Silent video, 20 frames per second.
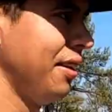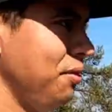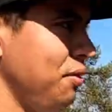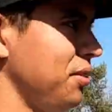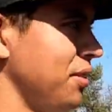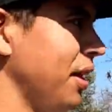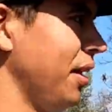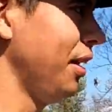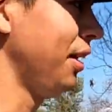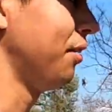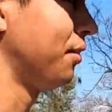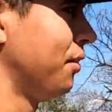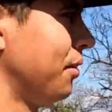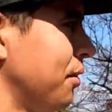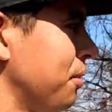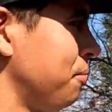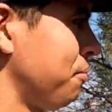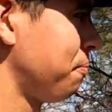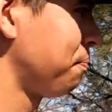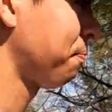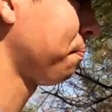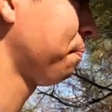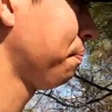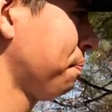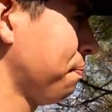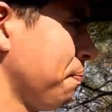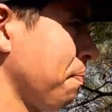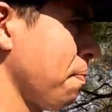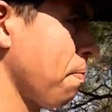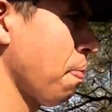De Visadero.
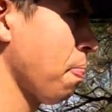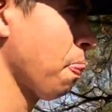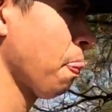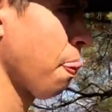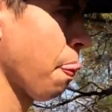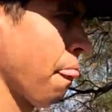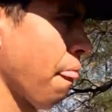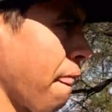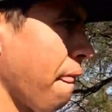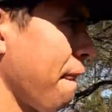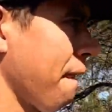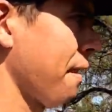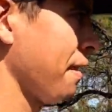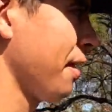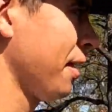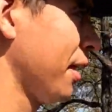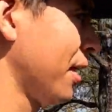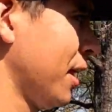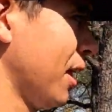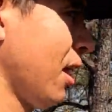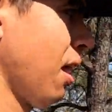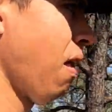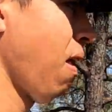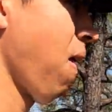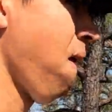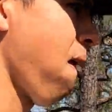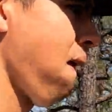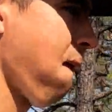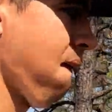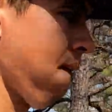otros jóvenes,
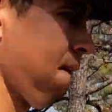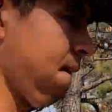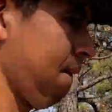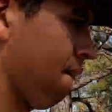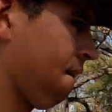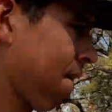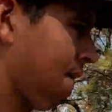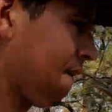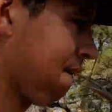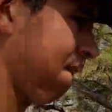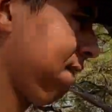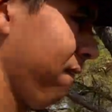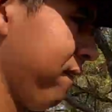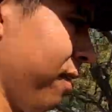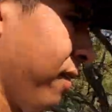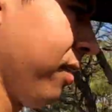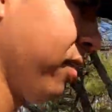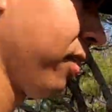sábado y domingo